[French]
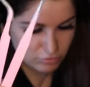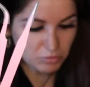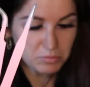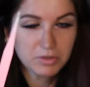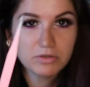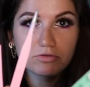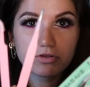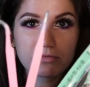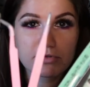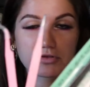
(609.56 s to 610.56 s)
ai repris une
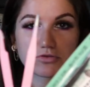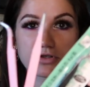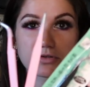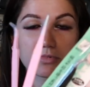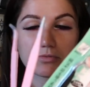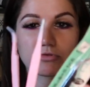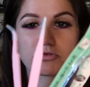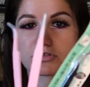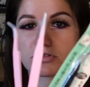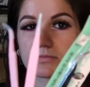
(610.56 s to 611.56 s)
autre comme ça. Je sais pas
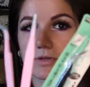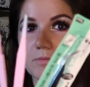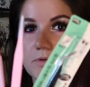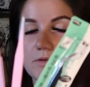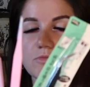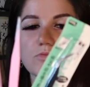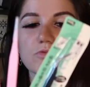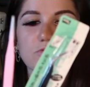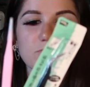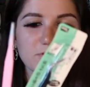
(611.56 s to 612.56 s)
pourquoi j'en ai pris plein mais
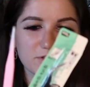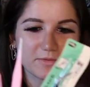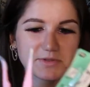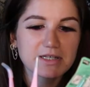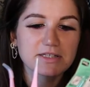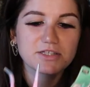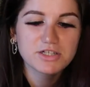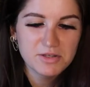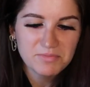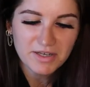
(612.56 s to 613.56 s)
bon au moins comme ça
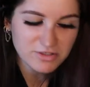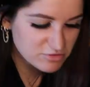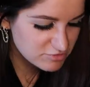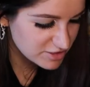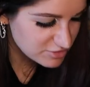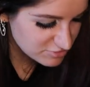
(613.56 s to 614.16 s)
si je les perds j'en aurai